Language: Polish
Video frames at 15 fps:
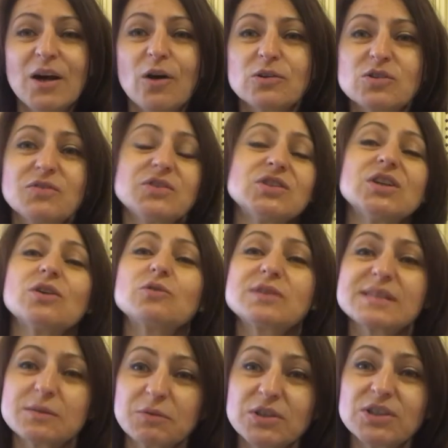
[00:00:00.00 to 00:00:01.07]
Oczywiście
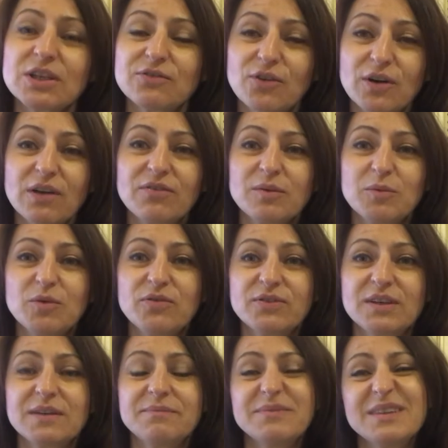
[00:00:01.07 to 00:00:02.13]
już słyszę Twoje
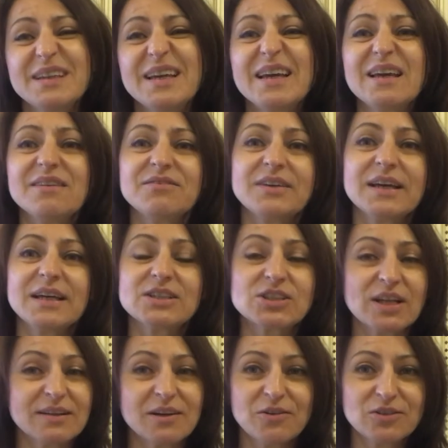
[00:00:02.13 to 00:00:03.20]
wymówki. Nie wiesz,
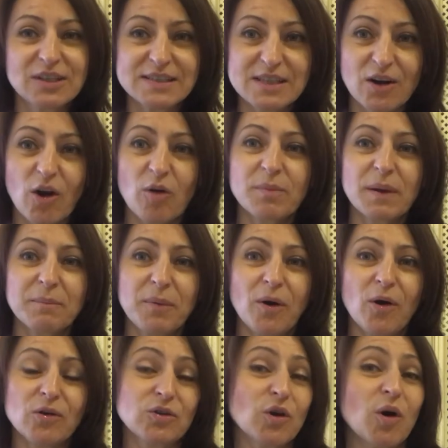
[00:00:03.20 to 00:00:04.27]
ja tego nie zrobię,
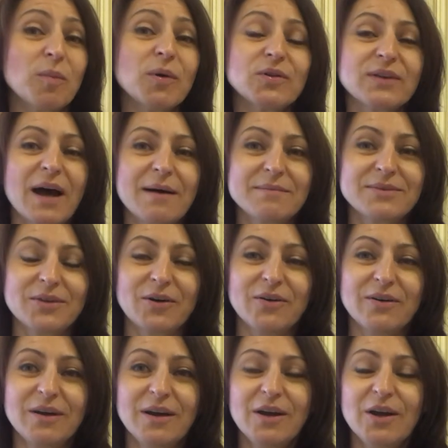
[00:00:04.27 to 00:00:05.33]
bo to, bo
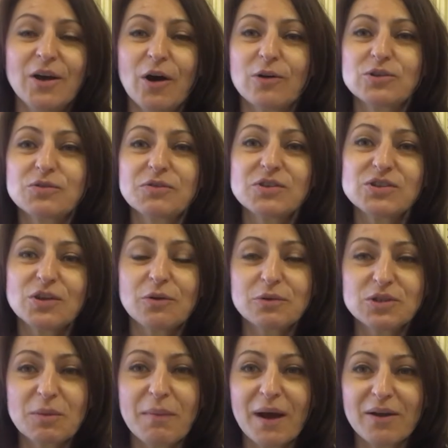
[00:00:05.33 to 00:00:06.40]
tamto. Oczywiście
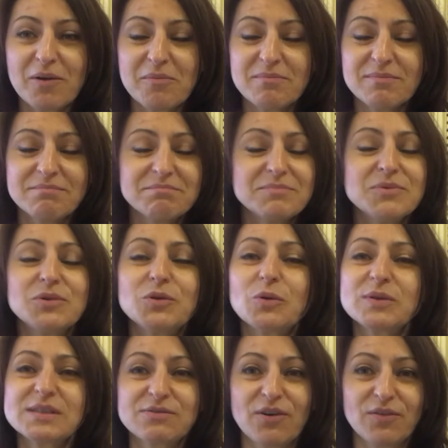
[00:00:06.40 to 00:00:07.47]
ludzie mają
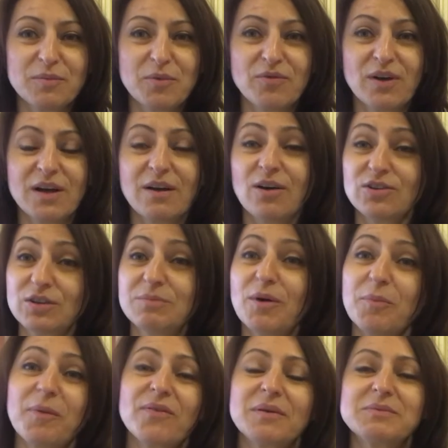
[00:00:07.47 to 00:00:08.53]
mnóstwo wymówek, o tym
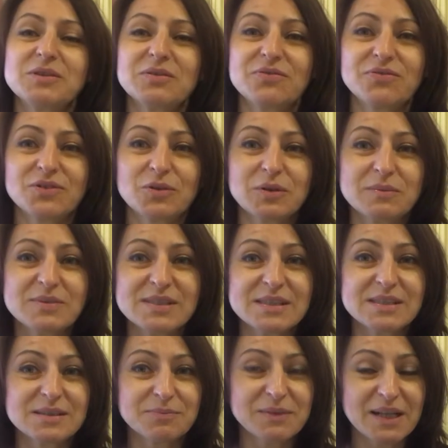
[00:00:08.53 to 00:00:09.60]
opowiem Ci w którymś
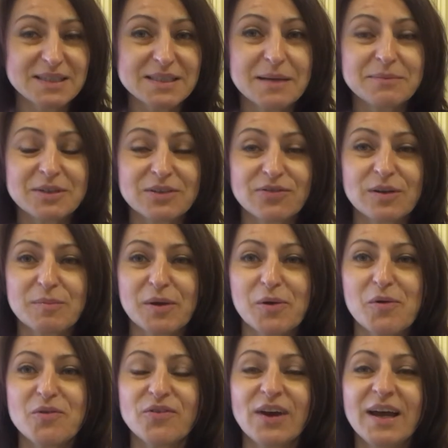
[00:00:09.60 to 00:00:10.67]
z następnych
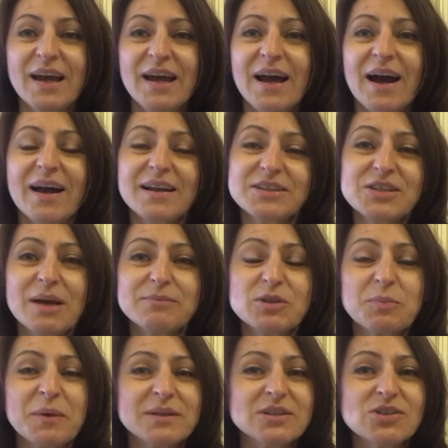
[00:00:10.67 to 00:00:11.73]
filmików, ale chciałam
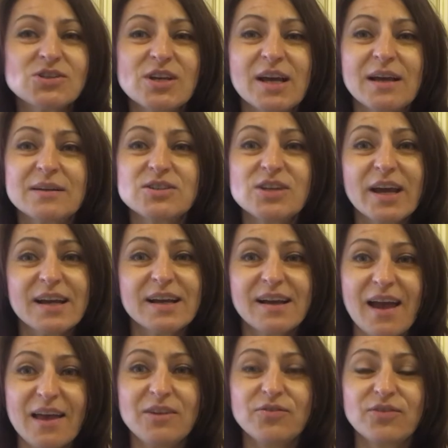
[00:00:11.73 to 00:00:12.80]
Ci powiedzieć, że Jack
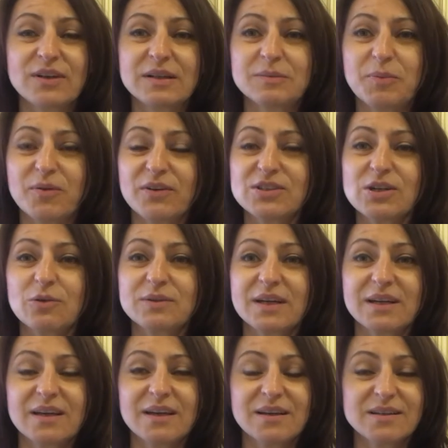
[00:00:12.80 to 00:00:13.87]
Canfield powiedział
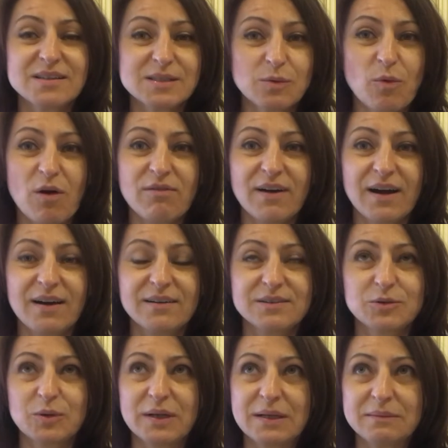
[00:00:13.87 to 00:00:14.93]
takie słowa,
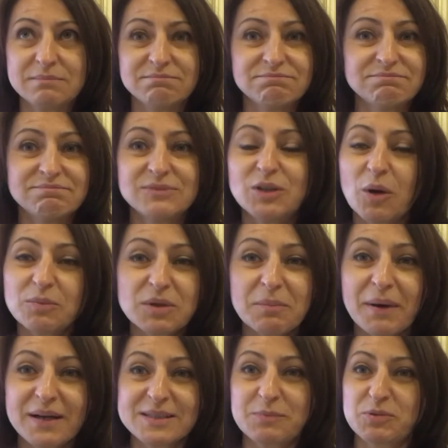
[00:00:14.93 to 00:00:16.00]
które do mnie
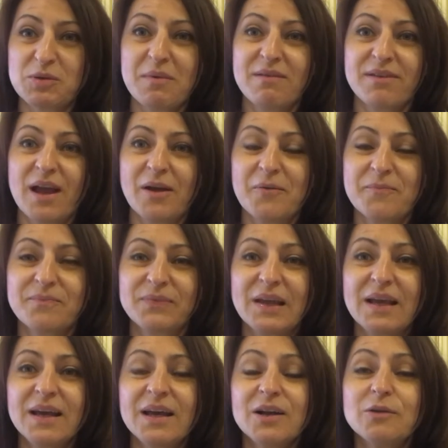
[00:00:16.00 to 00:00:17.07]
bardzo przemawiają.
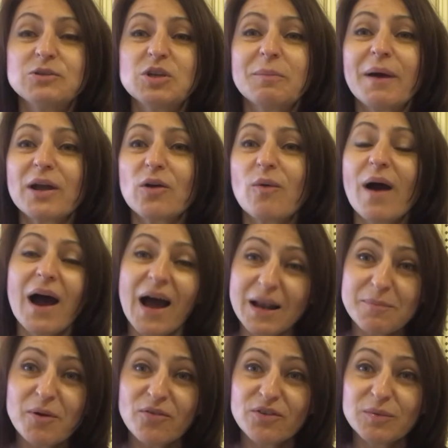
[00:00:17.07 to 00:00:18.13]
Ludzie mają
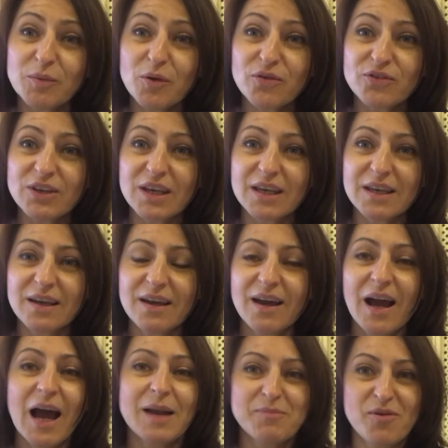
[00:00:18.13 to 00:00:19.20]
albo wymówki,
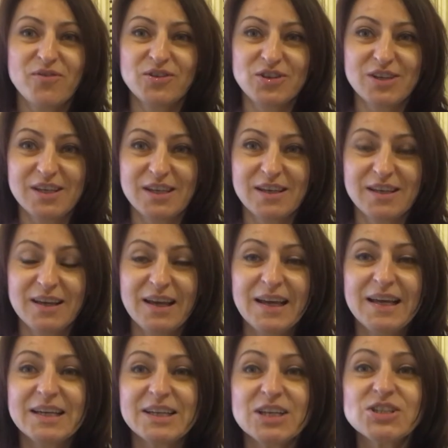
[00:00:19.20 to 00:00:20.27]
albo wyniki.
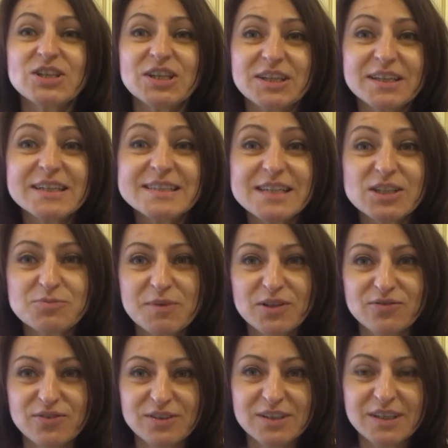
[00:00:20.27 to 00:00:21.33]
Jeśli Ty chcesz
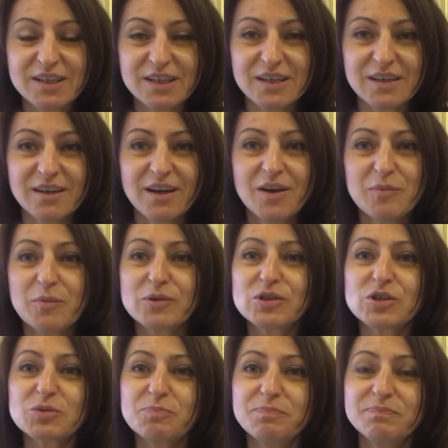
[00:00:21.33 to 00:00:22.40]
mieć wyniki,
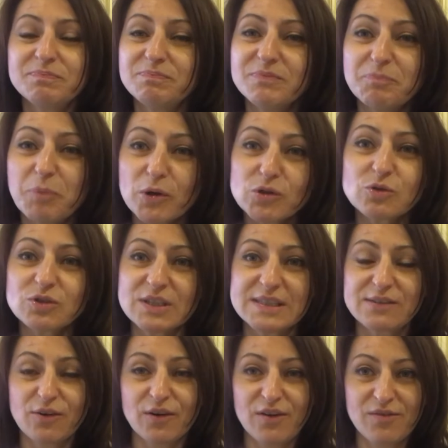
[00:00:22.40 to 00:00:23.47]
musisz
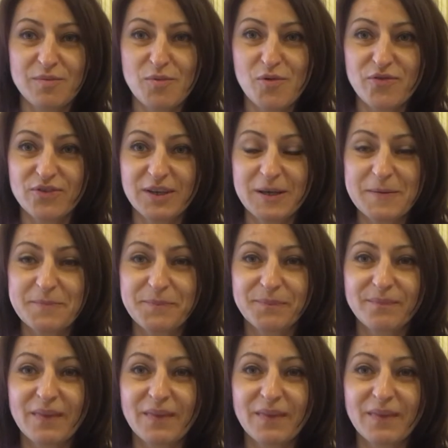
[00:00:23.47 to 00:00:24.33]
porzucić swoje wymówki.